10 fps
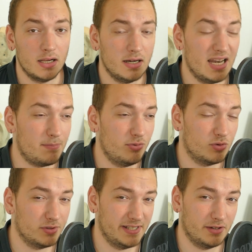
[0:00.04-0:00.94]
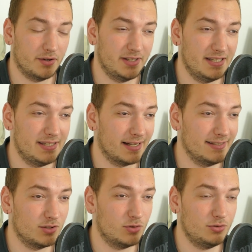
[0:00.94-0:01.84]
la plus grosse erreur des
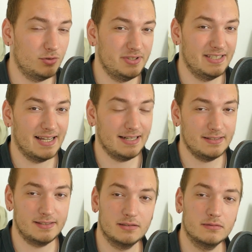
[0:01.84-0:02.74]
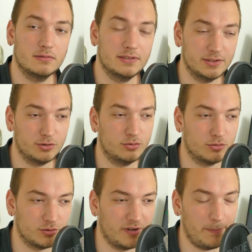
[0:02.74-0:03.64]
guitaristes autodidactes, c'est ce
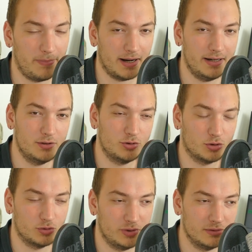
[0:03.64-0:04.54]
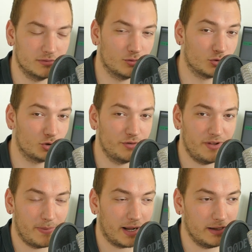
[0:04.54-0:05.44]
dont on va parler aujourd'hui, dont je
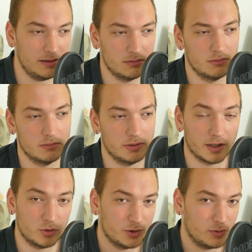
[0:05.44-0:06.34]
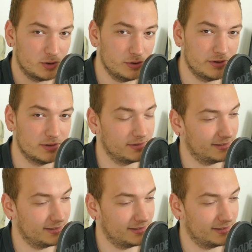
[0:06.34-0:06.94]
vais parler, car toi tu écoutes,